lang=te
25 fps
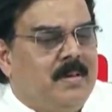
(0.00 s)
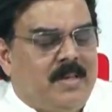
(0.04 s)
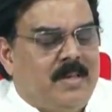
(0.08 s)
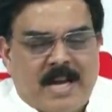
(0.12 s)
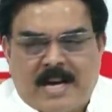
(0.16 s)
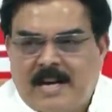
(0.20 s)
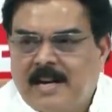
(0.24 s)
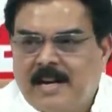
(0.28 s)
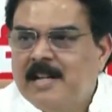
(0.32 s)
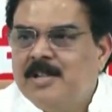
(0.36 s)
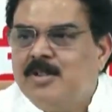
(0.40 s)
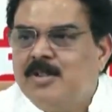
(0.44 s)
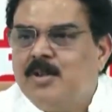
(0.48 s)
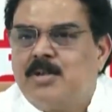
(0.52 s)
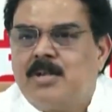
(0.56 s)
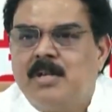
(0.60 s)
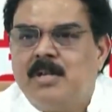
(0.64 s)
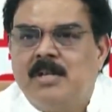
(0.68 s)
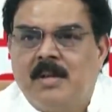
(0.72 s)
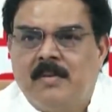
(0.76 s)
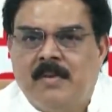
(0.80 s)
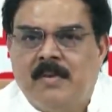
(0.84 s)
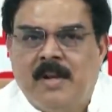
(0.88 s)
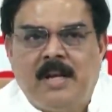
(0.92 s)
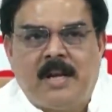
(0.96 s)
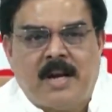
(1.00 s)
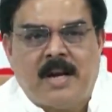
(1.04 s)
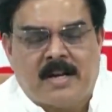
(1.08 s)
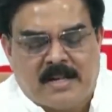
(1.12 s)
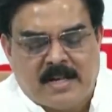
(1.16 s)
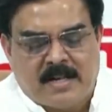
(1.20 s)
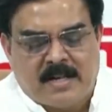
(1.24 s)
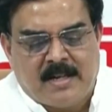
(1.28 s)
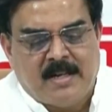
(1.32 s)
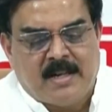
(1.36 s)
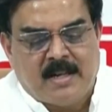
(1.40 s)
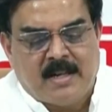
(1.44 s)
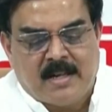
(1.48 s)
ఎక్కడి నుంచి వచ్చింది వీళ్ళకి ఆ
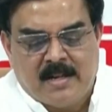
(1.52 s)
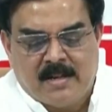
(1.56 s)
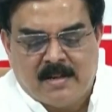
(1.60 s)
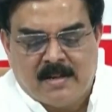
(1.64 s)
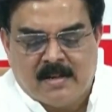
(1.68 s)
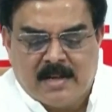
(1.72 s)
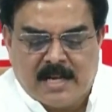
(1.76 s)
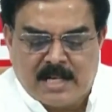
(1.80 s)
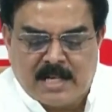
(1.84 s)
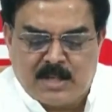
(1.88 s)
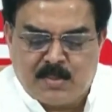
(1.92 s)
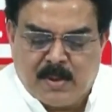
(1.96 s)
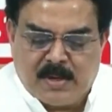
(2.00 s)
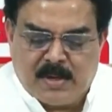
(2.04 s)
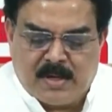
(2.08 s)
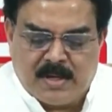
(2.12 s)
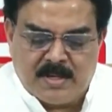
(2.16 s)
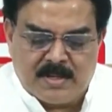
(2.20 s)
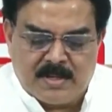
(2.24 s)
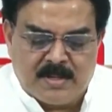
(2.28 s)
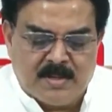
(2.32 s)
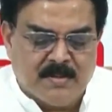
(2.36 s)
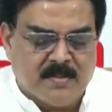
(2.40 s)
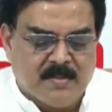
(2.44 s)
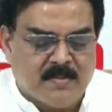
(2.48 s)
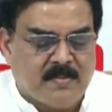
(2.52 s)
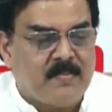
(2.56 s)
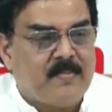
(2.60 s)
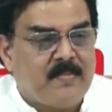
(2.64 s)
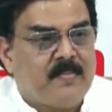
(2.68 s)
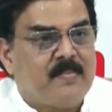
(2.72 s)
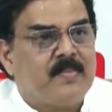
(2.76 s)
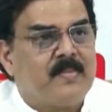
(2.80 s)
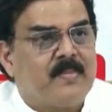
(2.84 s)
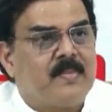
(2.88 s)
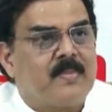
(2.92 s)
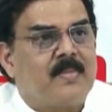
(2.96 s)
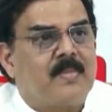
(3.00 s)
టెక్నికల్ ఎక్స్పర్టీజు
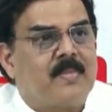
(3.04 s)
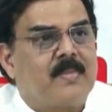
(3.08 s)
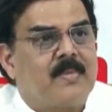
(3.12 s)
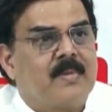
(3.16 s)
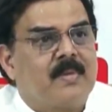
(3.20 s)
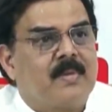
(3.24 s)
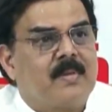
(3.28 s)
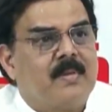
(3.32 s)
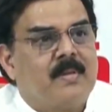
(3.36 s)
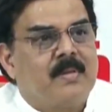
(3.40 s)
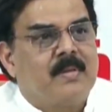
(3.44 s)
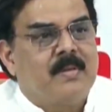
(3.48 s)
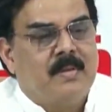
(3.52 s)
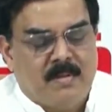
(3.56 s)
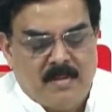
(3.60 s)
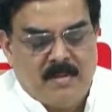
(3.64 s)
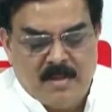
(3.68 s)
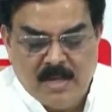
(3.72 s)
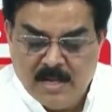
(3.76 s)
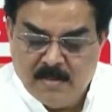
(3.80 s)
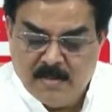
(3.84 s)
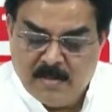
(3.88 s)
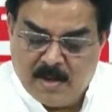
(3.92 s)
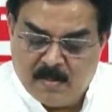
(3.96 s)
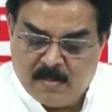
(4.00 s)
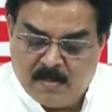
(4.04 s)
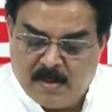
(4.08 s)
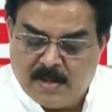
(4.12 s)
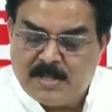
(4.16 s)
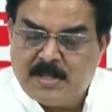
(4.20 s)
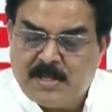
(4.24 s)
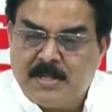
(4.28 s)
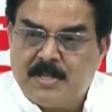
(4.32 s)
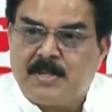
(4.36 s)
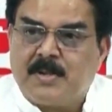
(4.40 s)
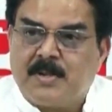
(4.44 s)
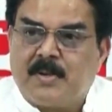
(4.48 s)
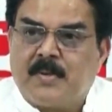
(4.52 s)
దీన్ని మనం
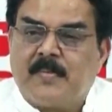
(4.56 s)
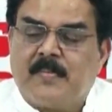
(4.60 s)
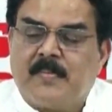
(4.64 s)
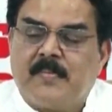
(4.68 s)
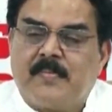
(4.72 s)
ప్రశ్నించాం